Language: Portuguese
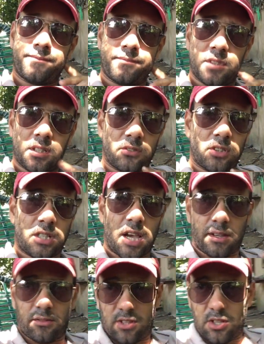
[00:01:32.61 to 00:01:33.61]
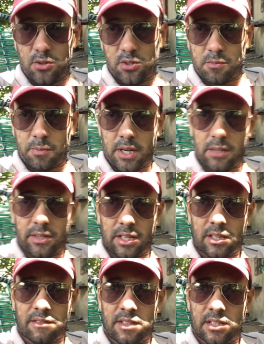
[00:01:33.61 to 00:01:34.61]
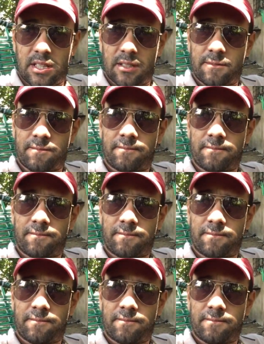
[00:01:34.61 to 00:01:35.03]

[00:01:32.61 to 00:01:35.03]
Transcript: Ele tem um jacaré um 111 branco que ele está vendendo.